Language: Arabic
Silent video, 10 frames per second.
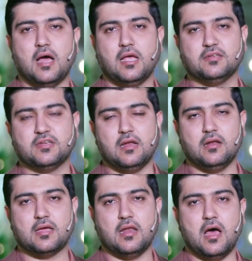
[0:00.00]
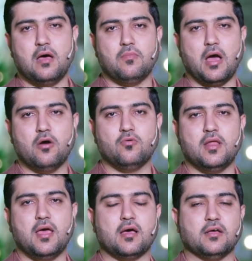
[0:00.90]
لا يزال الكلام
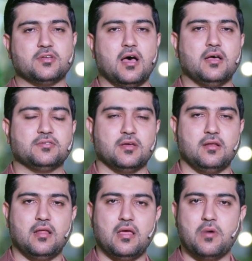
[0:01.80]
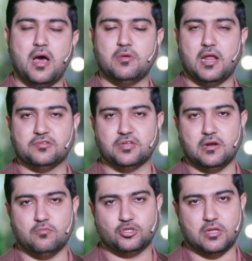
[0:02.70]
حول خصائص الامام
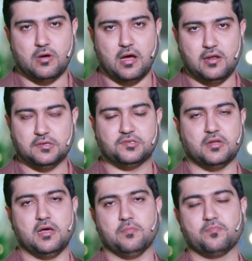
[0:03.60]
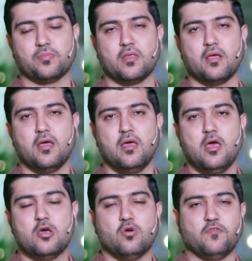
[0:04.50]
الحسن المجتبى عليه السلام.
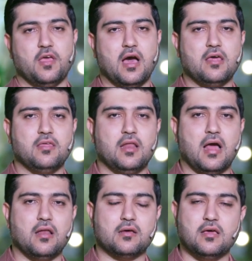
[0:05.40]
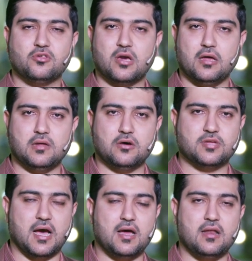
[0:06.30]
وفي هذه الحلقه ان شاء الله
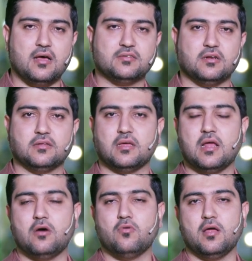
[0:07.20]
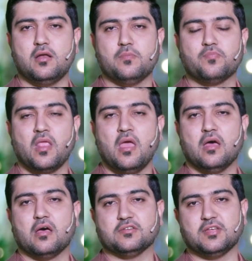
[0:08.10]
تعالى سنتناول
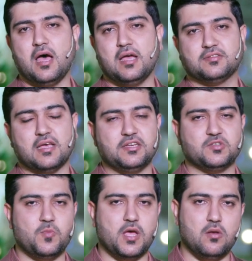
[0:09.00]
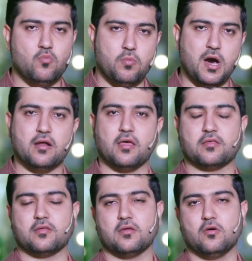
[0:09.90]
خصائص اسمه المبارك
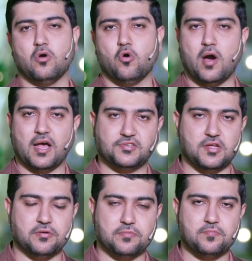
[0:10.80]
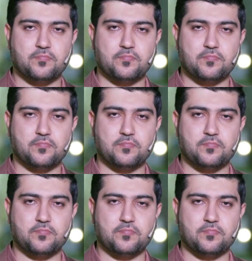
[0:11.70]
وهو حسن